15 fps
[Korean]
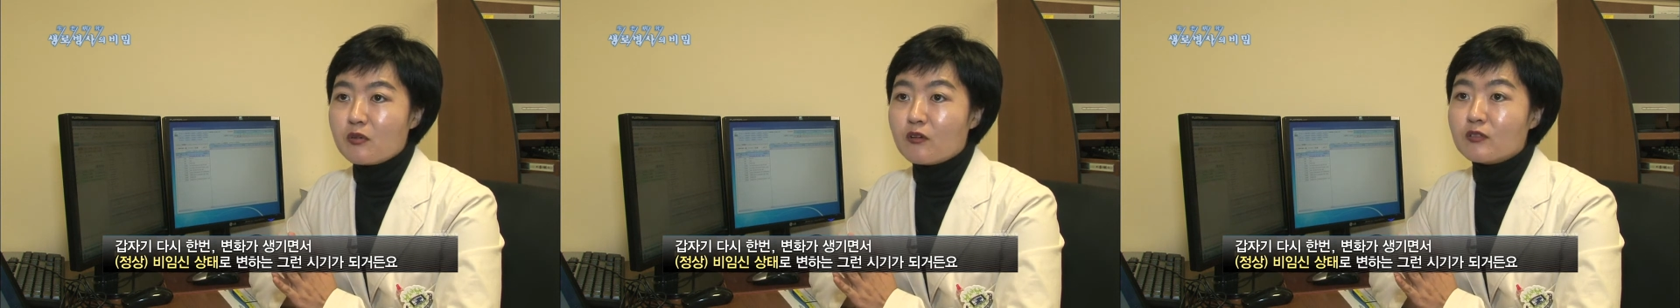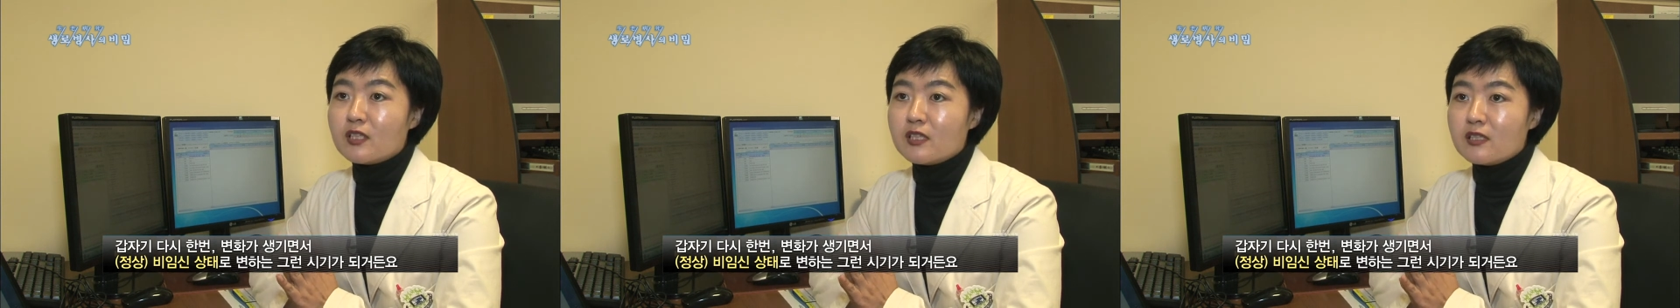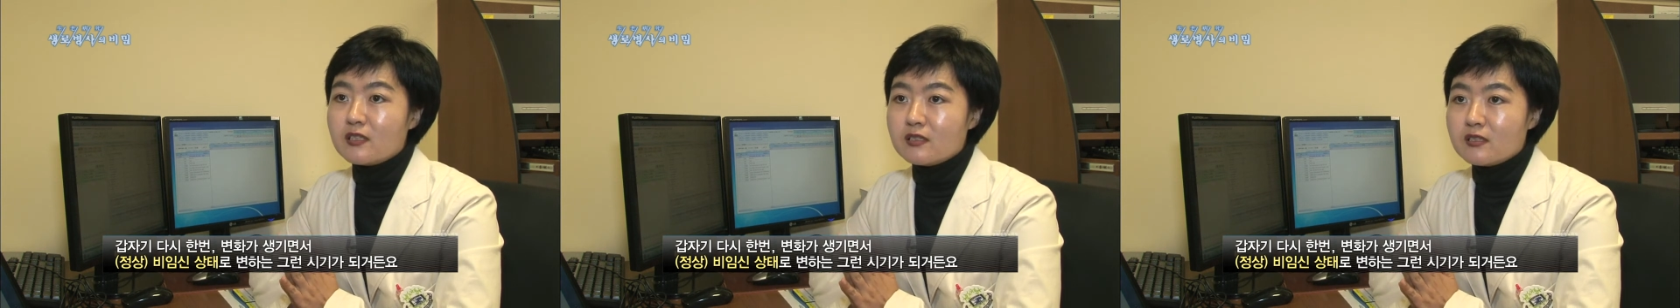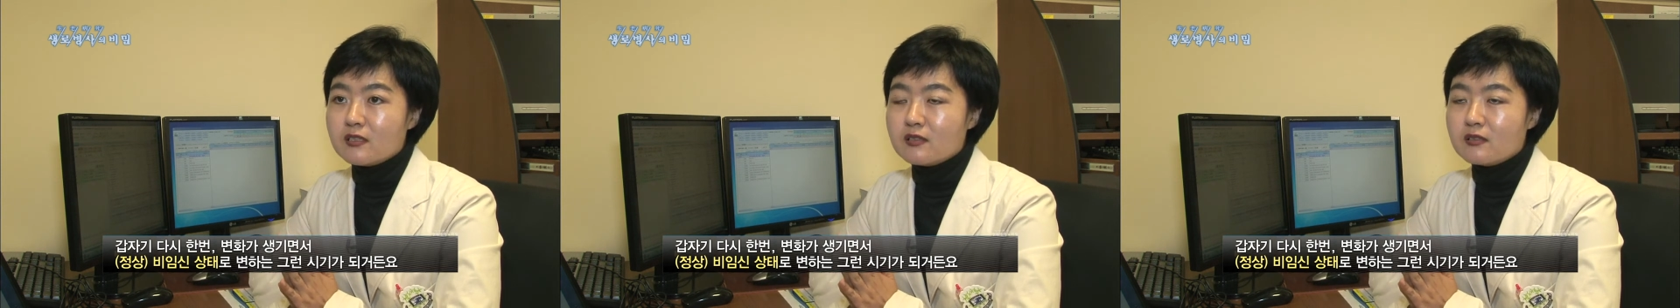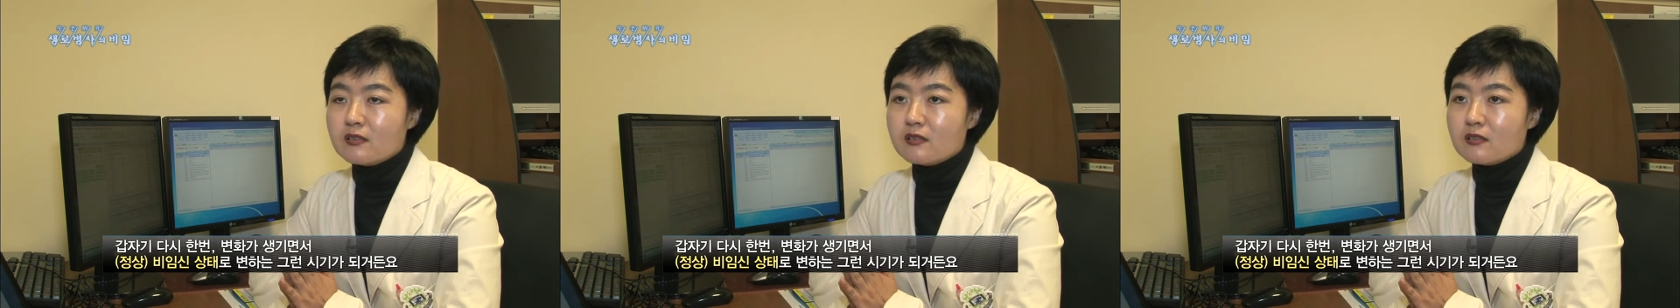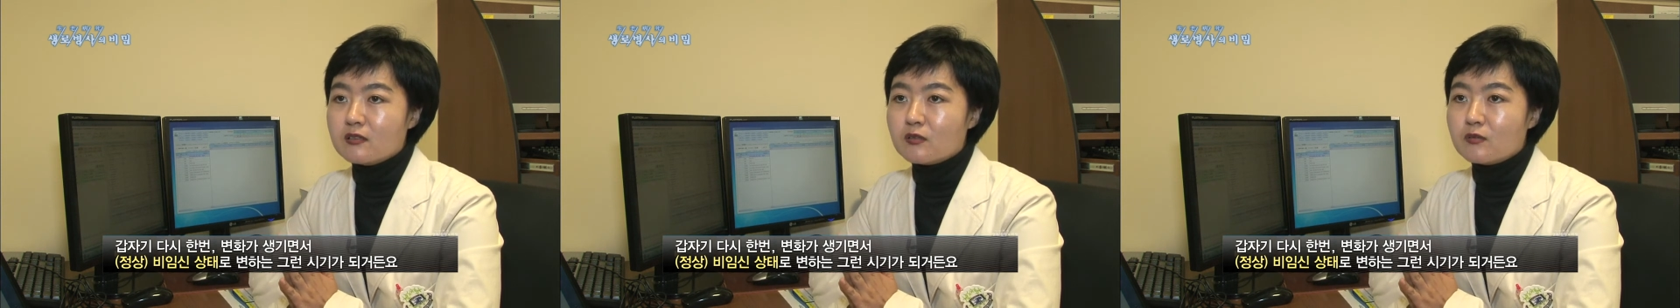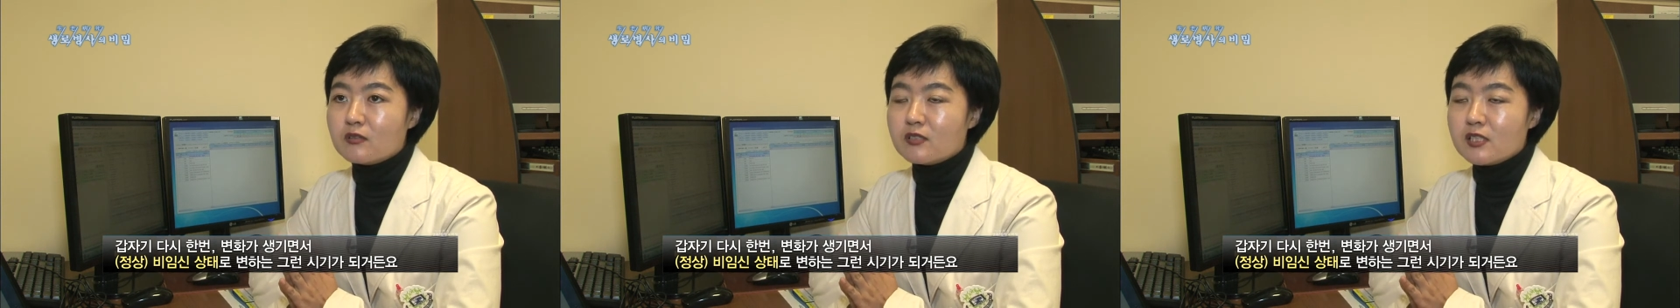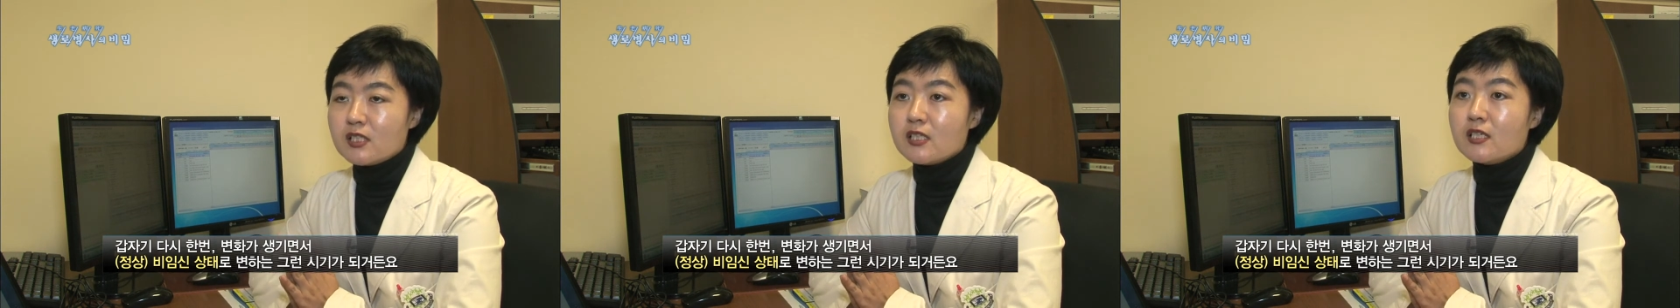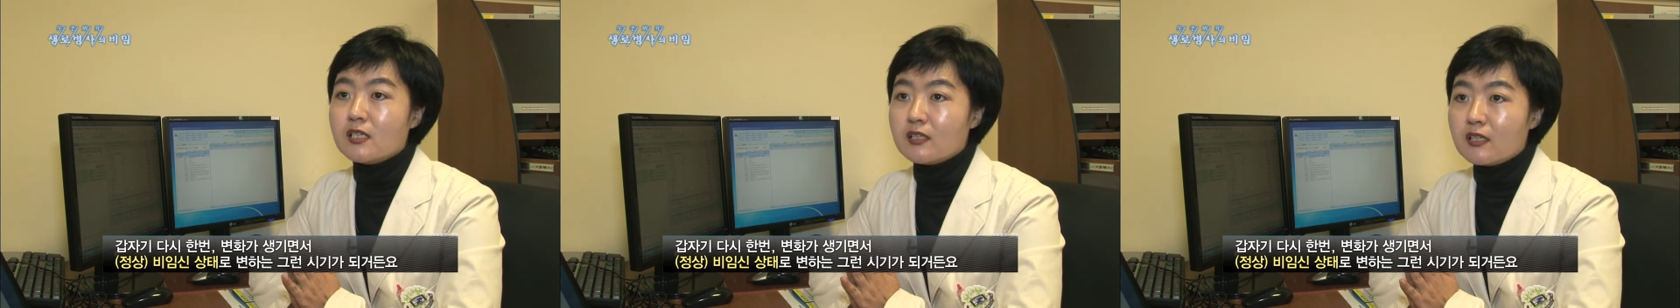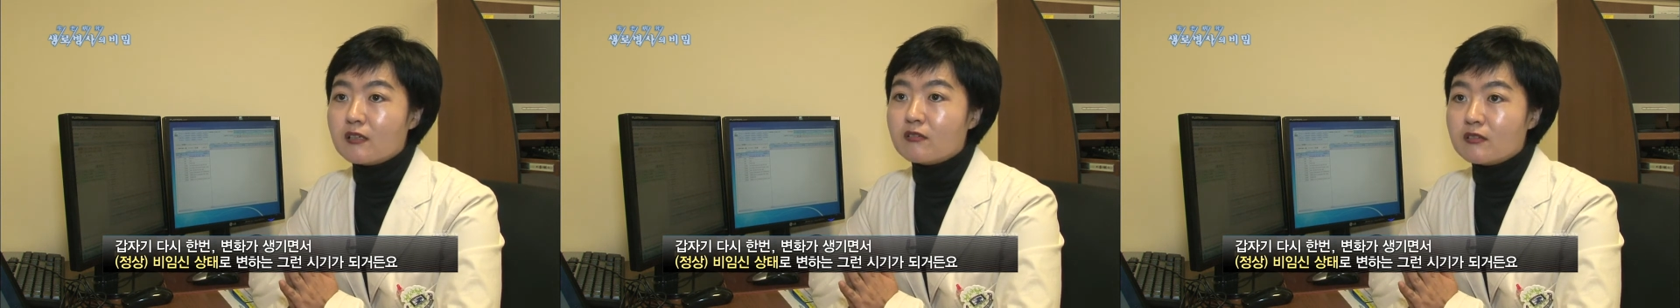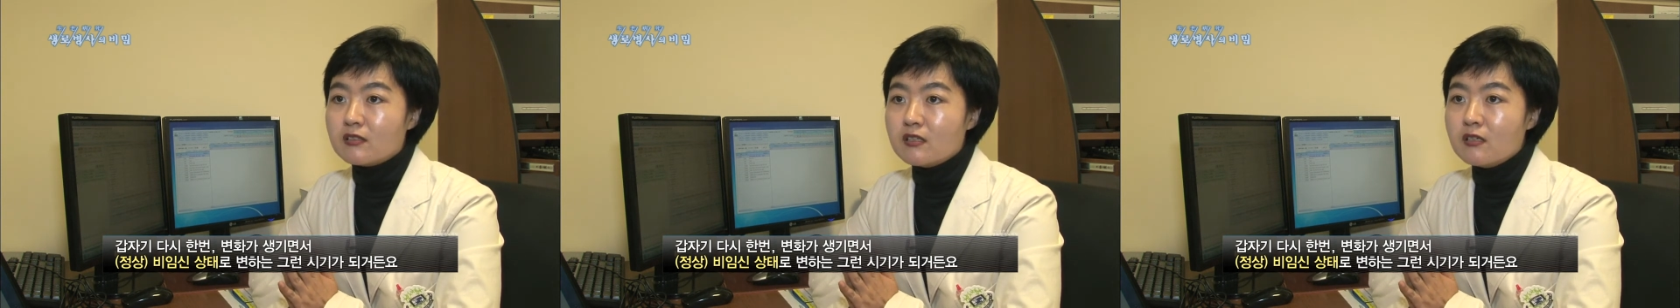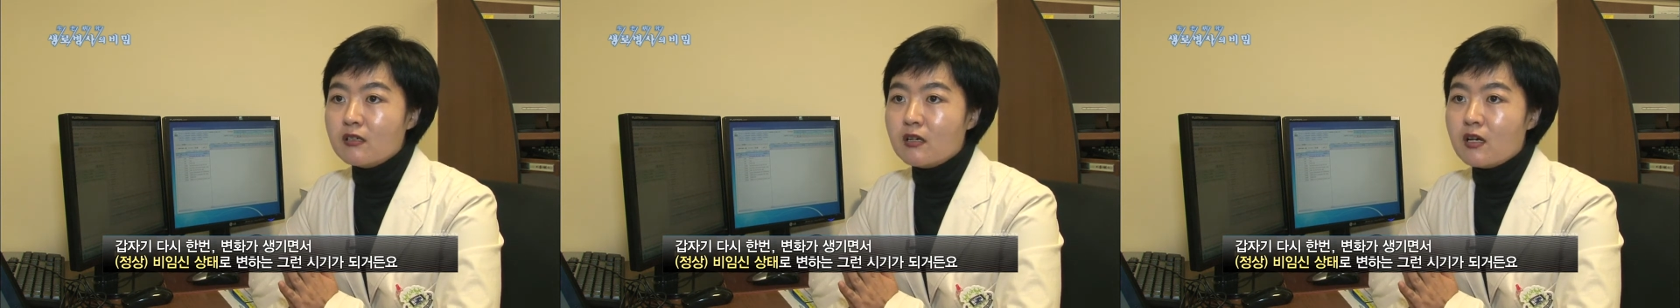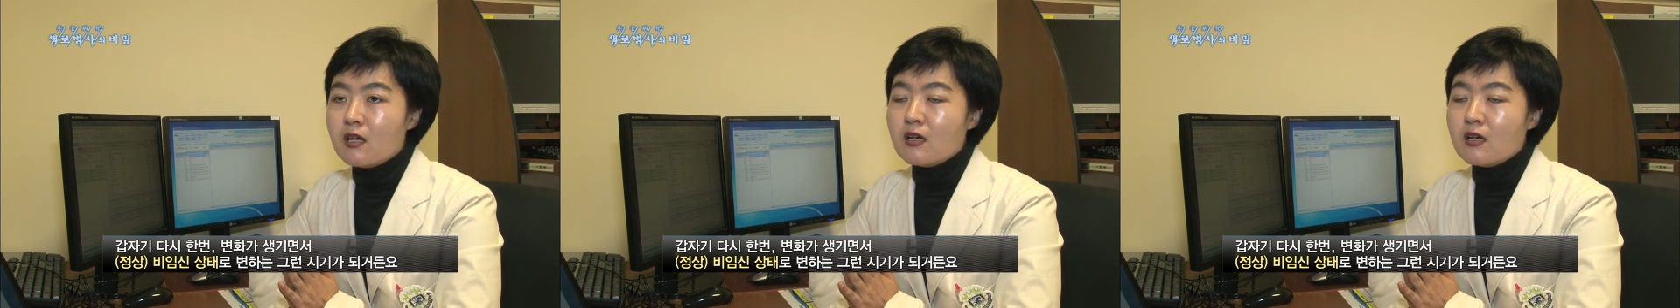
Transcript: 변화하는 그런 시기가 되거든요.